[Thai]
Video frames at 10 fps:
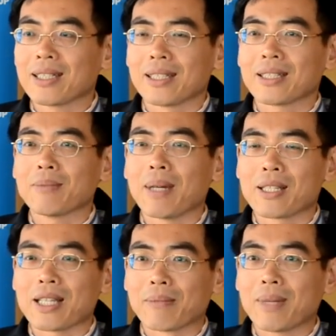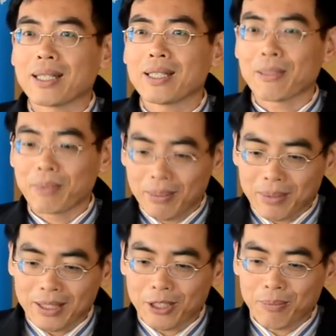ถ้าเกิดรัฐบาลสามารถที่จะ
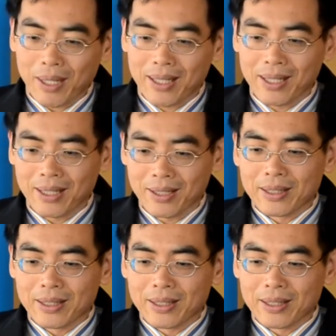เพิ่มเงินเข้าไป